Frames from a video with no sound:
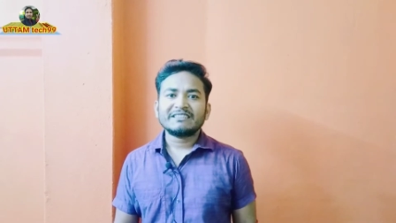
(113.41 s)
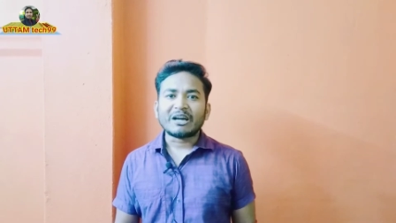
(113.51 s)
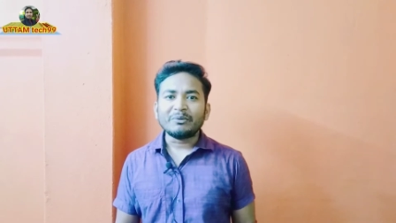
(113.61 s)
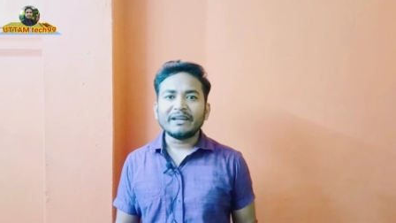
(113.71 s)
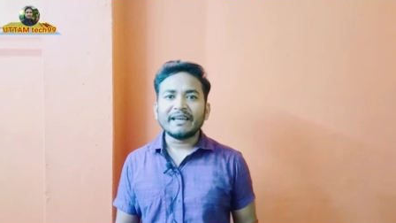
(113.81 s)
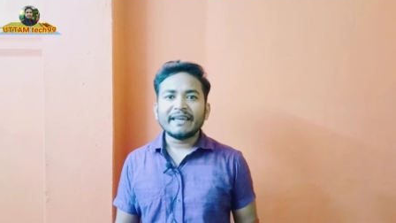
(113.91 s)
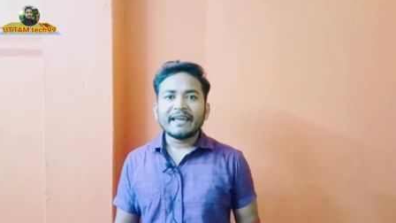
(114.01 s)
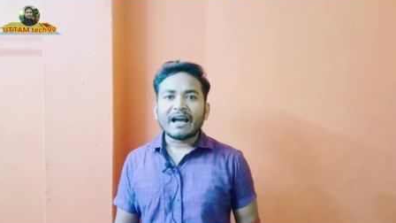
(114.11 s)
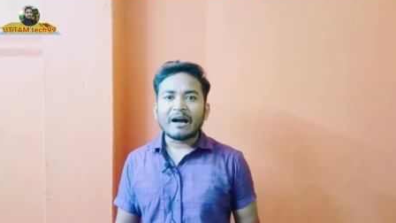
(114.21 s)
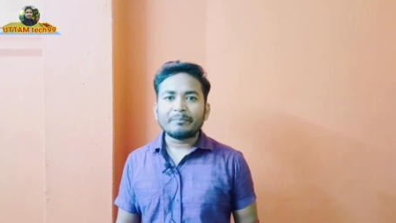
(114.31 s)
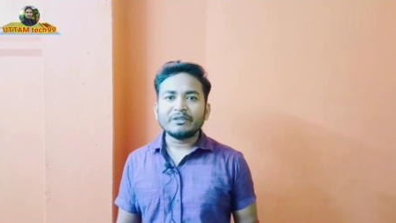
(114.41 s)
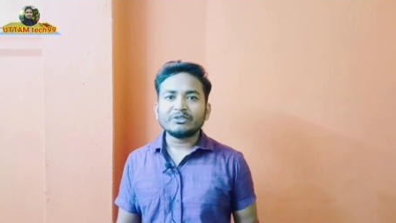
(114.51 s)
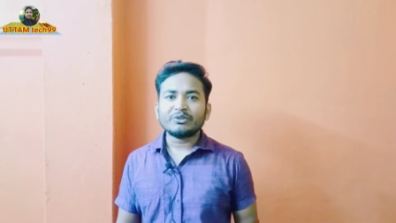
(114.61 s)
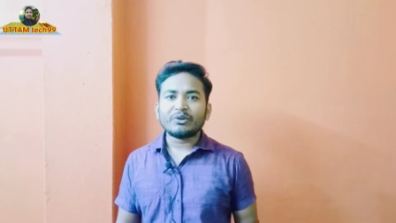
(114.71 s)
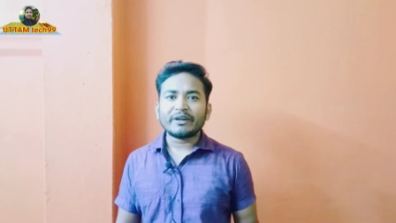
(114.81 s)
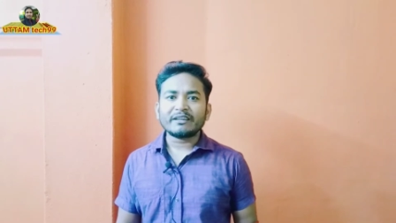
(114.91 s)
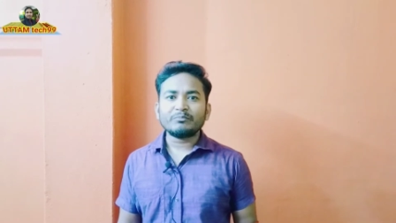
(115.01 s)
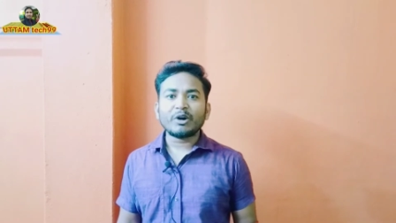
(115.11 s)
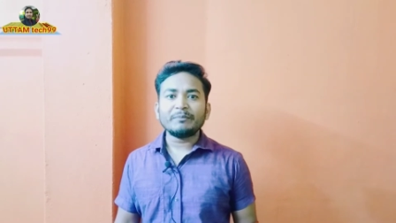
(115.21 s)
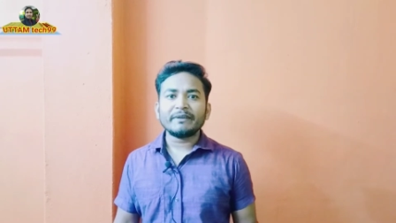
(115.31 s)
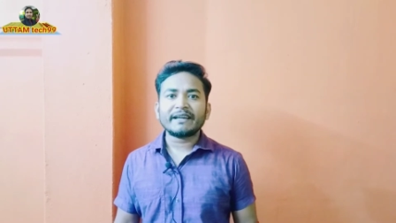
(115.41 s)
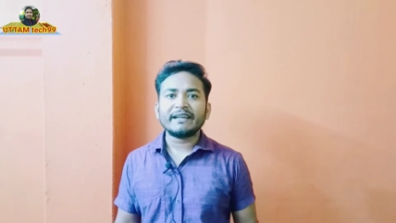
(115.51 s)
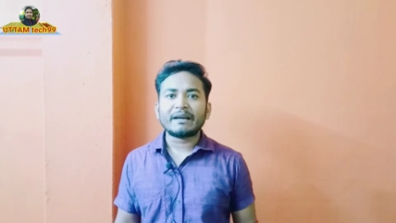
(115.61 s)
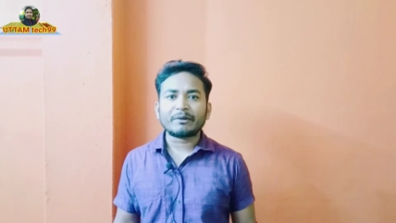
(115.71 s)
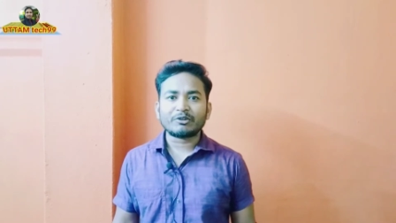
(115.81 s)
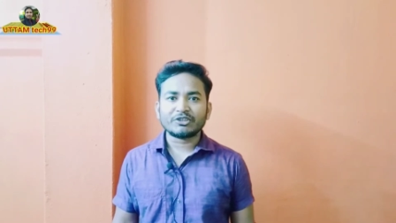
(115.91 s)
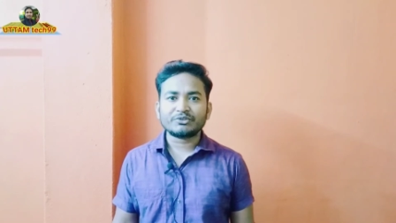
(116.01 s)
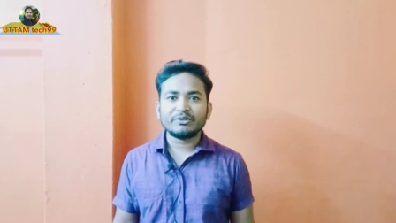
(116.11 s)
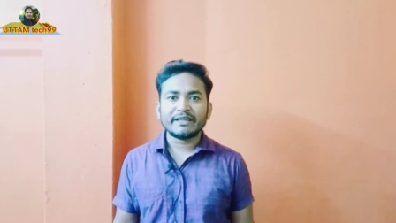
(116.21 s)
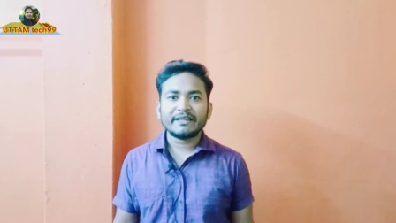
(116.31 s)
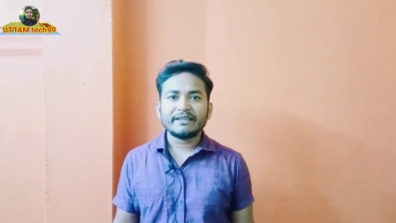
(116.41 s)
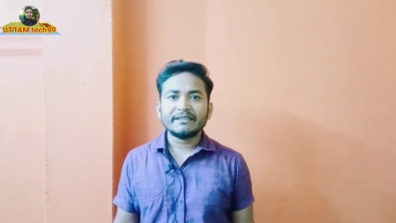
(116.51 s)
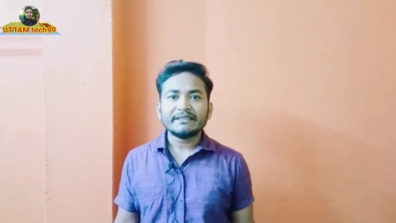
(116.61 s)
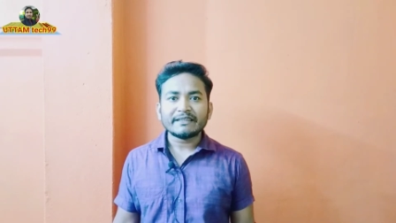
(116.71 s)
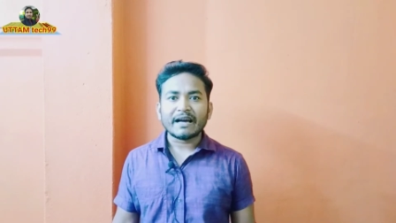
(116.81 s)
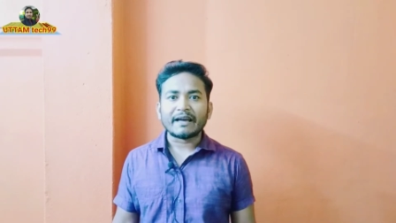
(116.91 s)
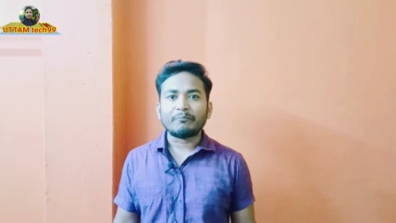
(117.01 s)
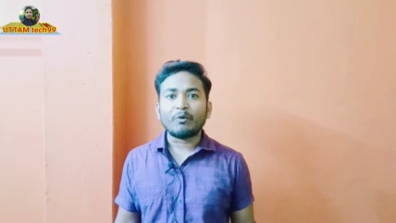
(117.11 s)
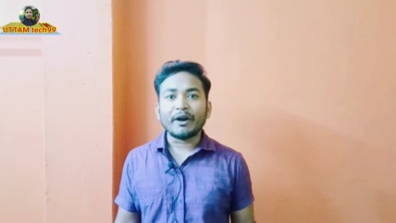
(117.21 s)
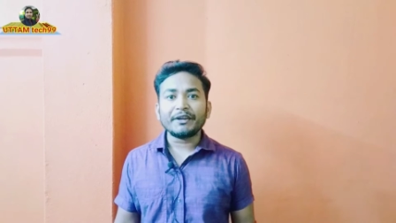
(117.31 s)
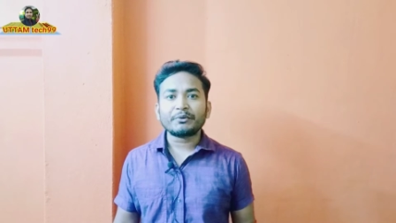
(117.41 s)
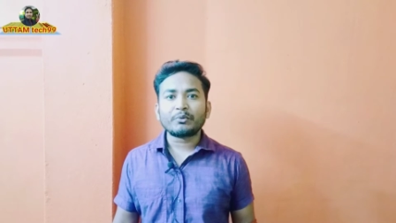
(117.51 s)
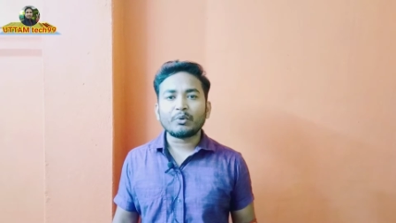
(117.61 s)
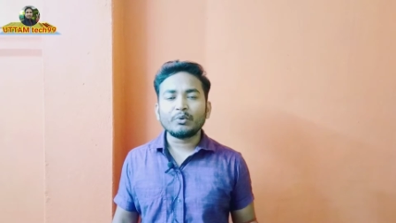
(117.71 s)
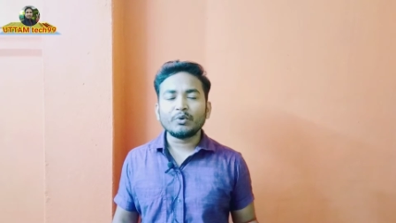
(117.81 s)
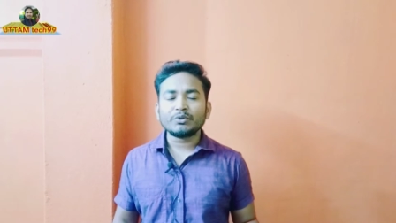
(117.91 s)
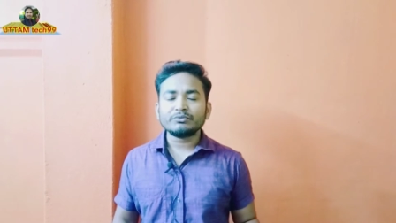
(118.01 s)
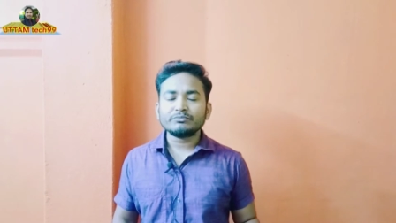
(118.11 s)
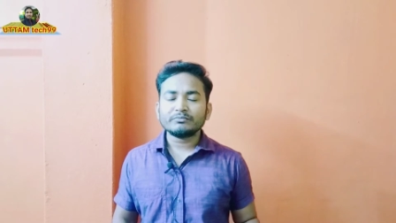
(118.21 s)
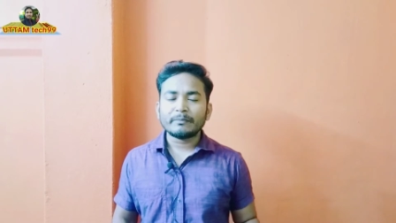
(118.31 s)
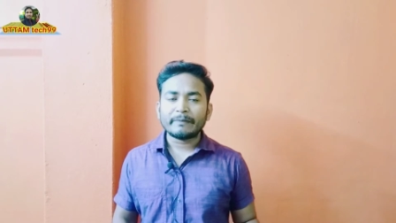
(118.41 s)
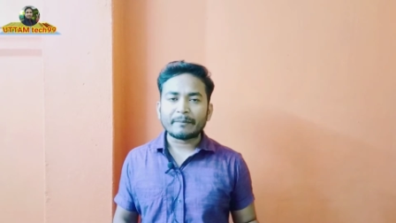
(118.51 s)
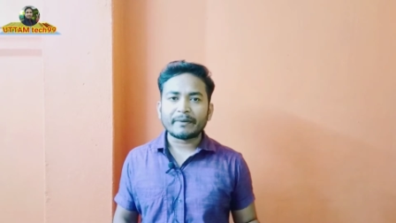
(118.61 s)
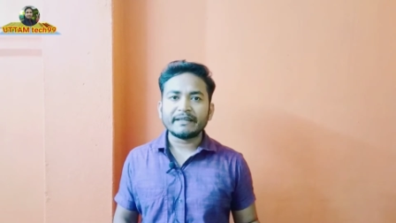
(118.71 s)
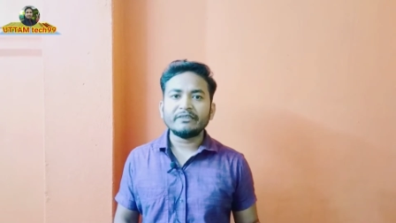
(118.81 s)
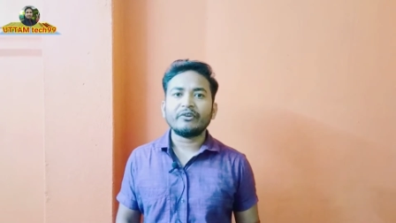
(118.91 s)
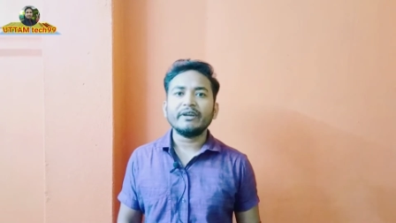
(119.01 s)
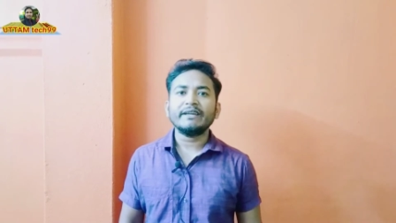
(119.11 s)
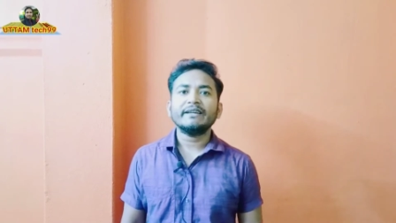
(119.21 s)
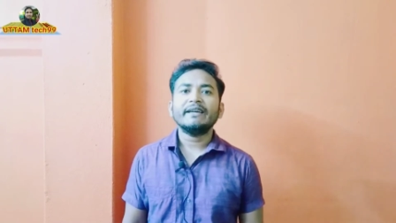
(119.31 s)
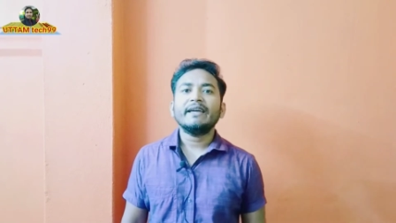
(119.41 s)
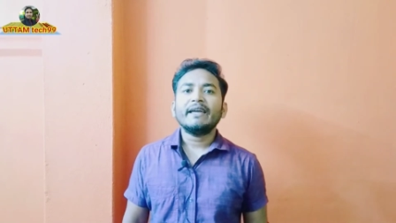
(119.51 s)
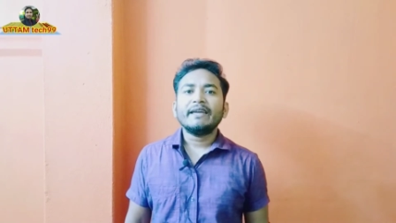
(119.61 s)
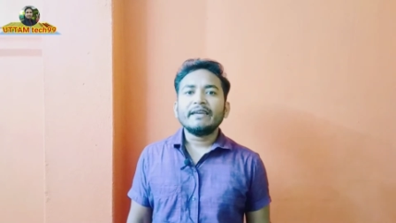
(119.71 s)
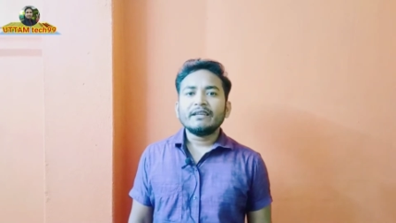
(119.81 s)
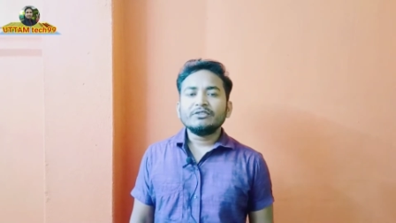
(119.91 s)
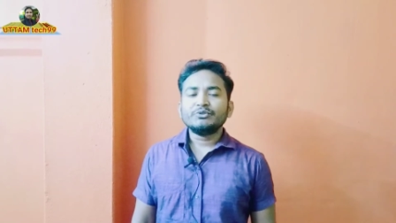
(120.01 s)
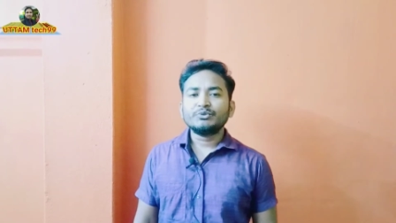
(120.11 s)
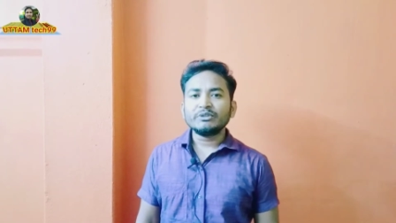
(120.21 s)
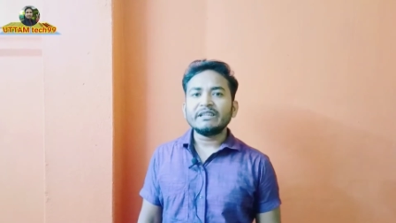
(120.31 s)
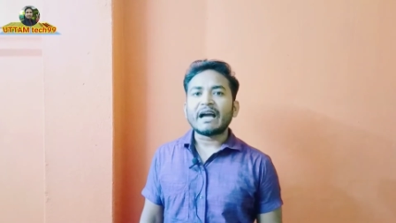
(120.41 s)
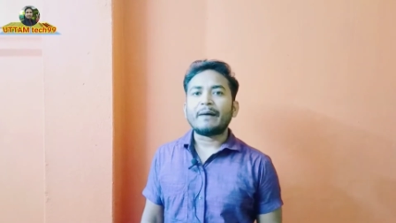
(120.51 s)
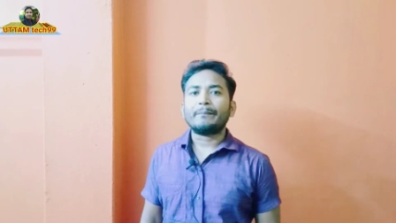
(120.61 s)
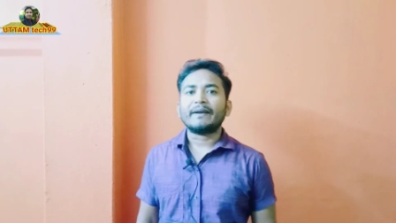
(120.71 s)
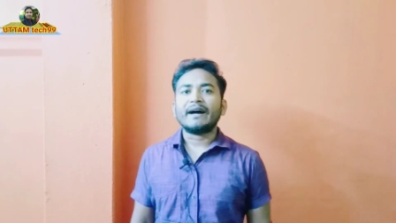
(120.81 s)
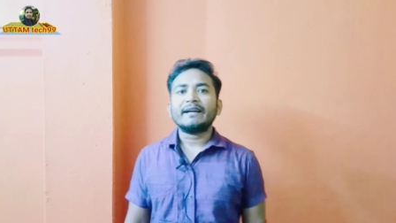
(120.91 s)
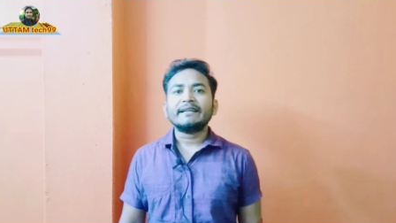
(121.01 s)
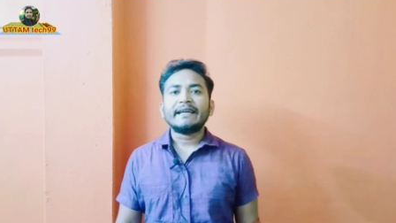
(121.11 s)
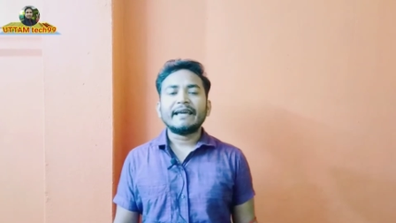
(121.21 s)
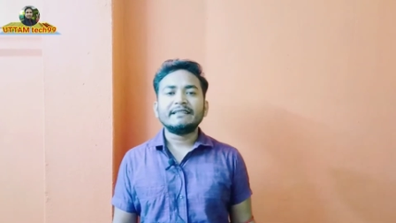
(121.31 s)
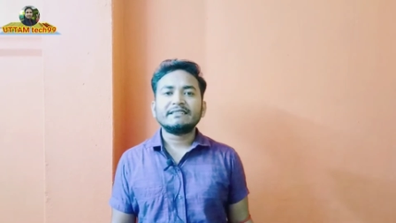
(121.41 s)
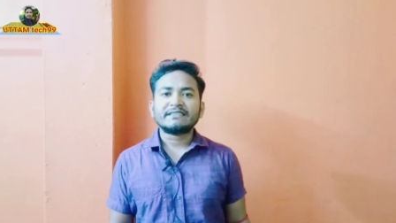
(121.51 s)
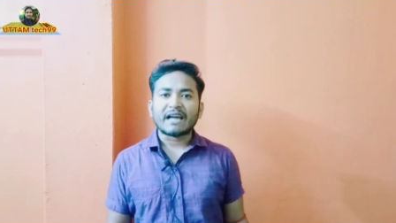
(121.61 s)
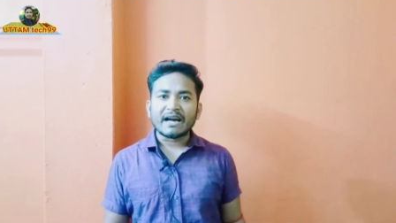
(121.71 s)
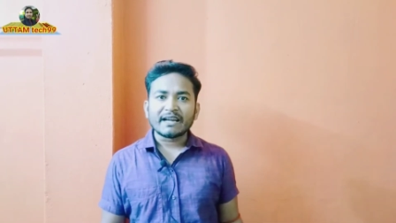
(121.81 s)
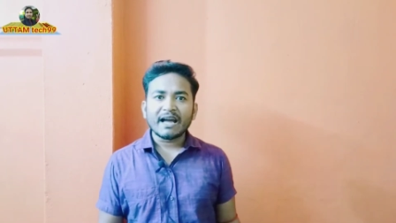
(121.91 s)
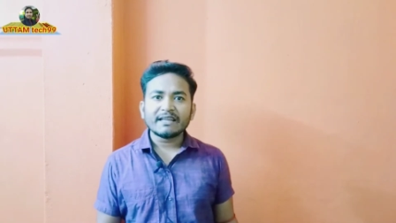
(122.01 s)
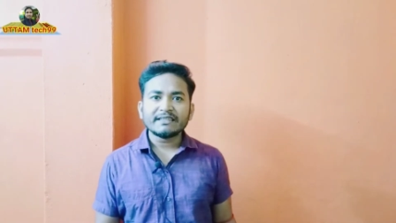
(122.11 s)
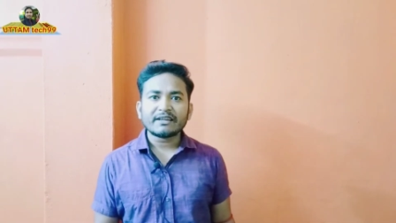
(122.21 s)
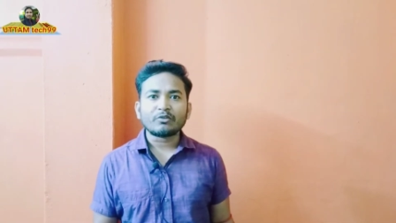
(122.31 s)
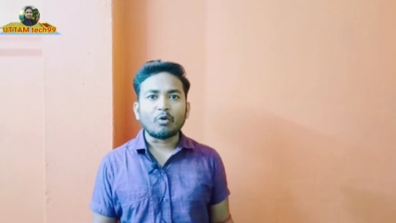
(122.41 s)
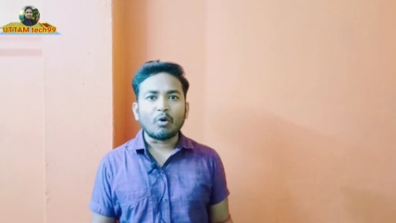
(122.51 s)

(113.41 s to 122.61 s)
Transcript: তাহলে আপনি তো অনেক ভয় পেয়ে গেলেন আমার কথা শুনে না ভয়ের কোনো ব্যাপারই নয় যদি আপনার এই চার হাজার